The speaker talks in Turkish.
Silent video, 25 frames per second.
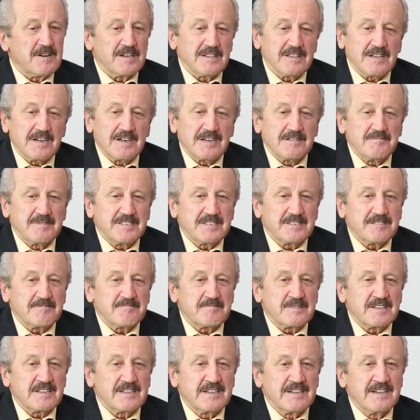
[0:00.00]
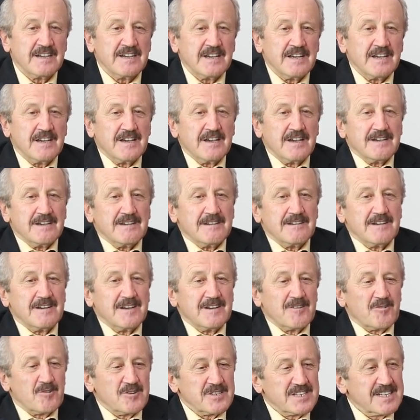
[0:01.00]
Vallahi Ahmetciğim dedi
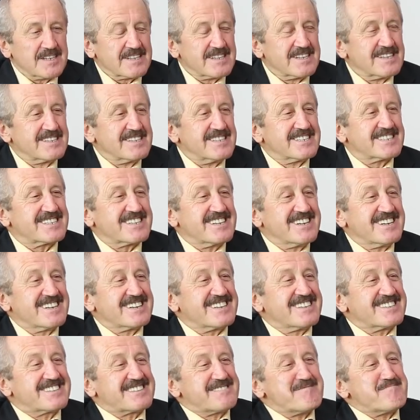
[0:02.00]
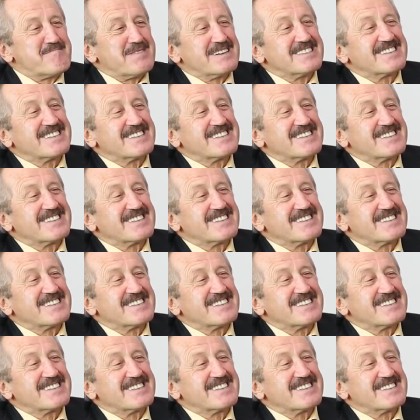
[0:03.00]
e, hoca dedi şeye gitti.